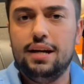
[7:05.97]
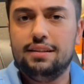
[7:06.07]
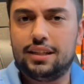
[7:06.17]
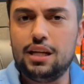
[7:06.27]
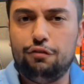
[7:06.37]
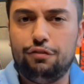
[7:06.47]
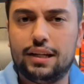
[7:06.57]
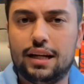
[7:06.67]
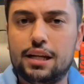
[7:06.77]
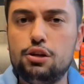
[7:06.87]

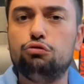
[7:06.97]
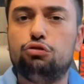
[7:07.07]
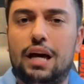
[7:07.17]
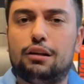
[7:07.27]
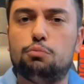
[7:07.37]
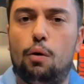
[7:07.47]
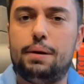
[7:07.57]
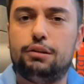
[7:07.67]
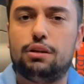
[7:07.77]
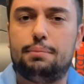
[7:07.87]
significa que em um certo
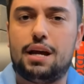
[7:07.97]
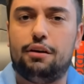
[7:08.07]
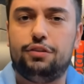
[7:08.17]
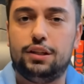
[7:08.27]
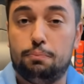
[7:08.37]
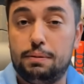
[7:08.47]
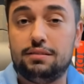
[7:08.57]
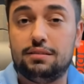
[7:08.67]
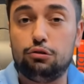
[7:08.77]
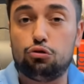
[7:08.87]
momento da minha vida eu
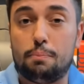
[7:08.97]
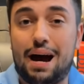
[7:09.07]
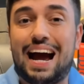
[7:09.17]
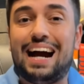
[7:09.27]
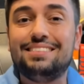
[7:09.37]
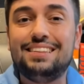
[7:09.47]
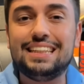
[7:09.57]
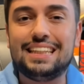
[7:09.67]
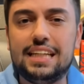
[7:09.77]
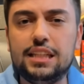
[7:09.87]
precisei tomar a
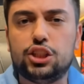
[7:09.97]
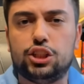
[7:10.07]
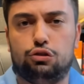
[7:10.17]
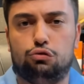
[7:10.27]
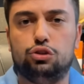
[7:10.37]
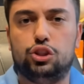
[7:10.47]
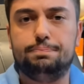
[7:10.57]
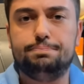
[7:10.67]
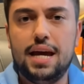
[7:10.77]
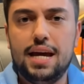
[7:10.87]
seguinte
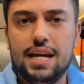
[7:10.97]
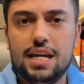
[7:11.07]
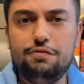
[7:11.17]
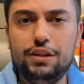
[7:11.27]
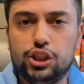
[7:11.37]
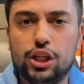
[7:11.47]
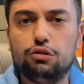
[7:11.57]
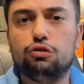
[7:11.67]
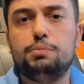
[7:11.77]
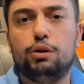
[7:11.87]
atitude:
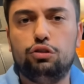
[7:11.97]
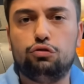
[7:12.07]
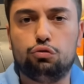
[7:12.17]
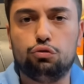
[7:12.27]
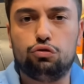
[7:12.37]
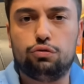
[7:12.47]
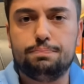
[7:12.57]
investir dos meus estudos,